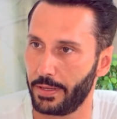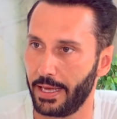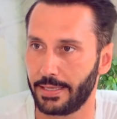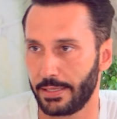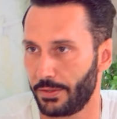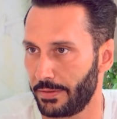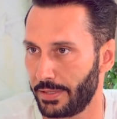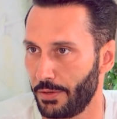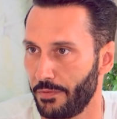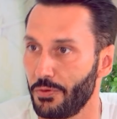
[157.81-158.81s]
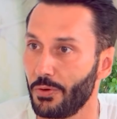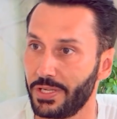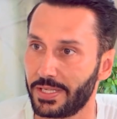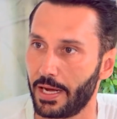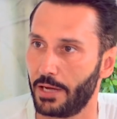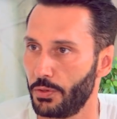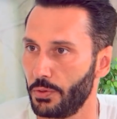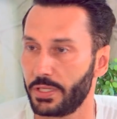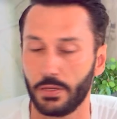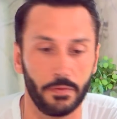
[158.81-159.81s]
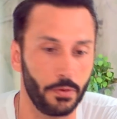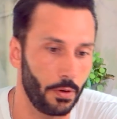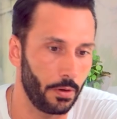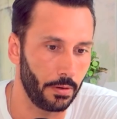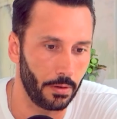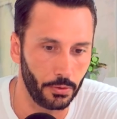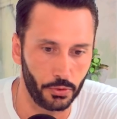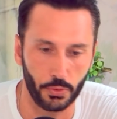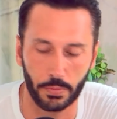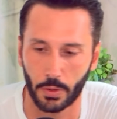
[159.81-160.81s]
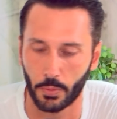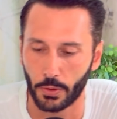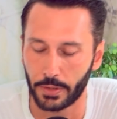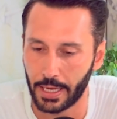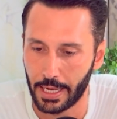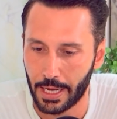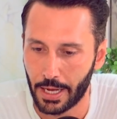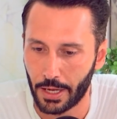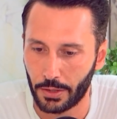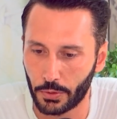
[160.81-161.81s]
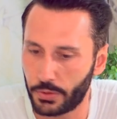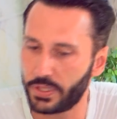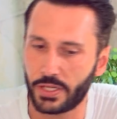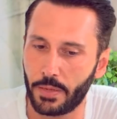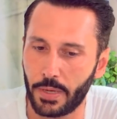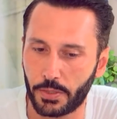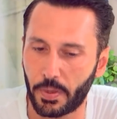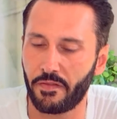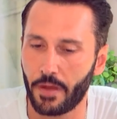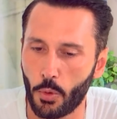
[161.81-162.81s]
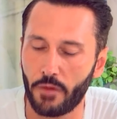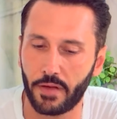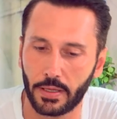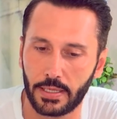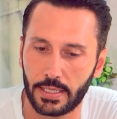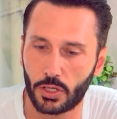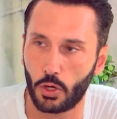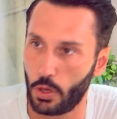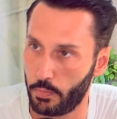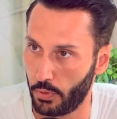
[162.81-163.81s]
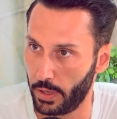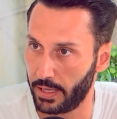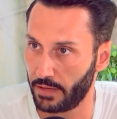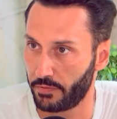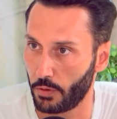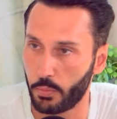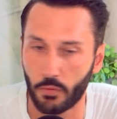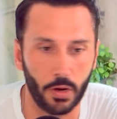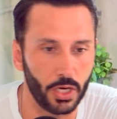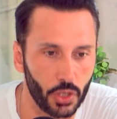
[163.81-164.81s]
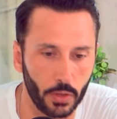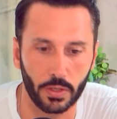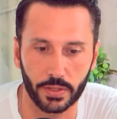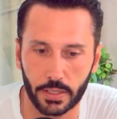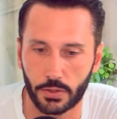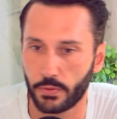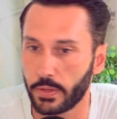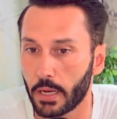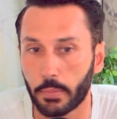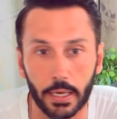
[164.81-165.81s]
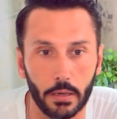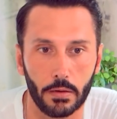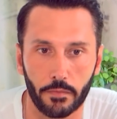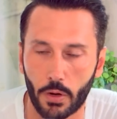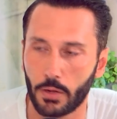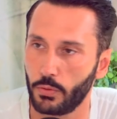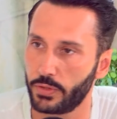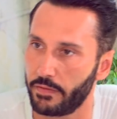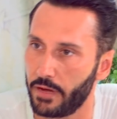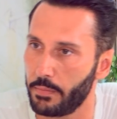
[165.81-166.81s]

Et c'est devenu un disque radio, c'est devenu un, un, tube dans le monde. Donc tu sais jamais. Je préfère moi faire des disques clubs pour les dance floors pour voir les gens danser dessus et après euh, voir où ça va.